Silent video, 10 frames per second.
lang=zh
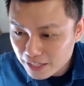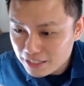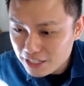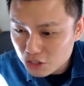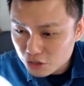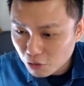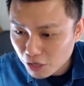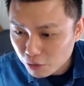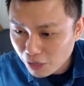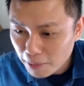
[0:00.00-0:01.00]
七九九回
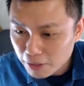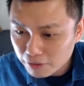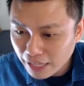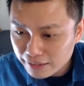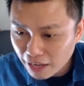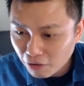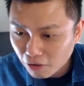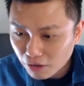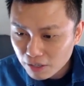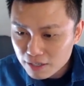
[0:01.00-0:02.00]
馈还没有拿到哦，
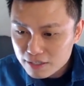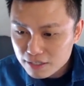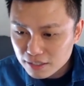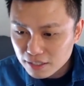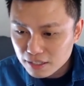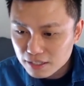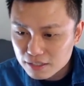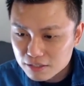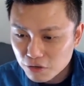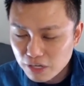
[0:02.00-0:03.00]
这个
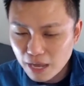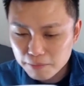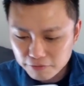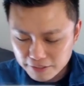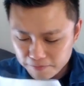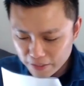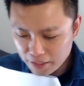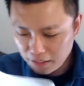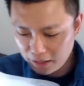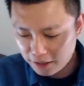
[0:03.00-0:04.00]
陈玉凯部分
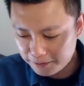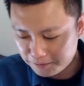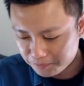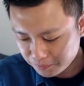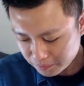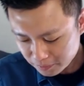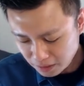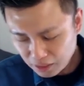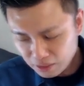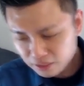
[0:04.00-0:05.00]
啊，
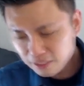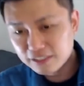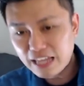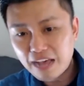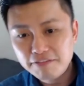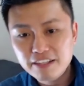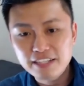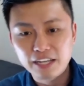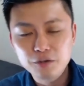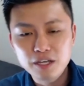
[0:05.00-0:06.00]
可以跟大家分
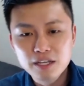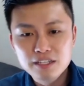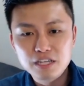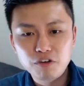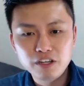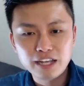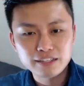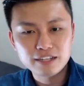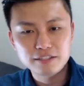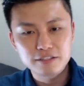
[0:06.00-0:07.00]
享，因为兆丰银行
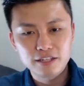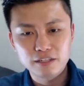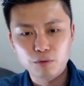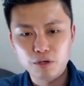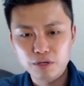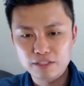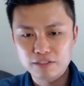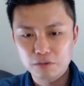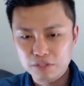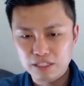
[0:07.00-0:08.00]
它其实它的回馈其实
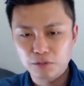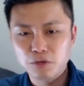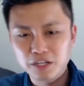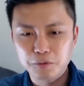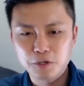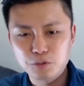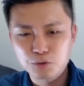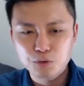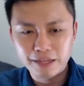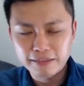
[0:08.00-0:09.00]
都是一个月一个月去
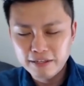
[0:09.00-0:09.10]
算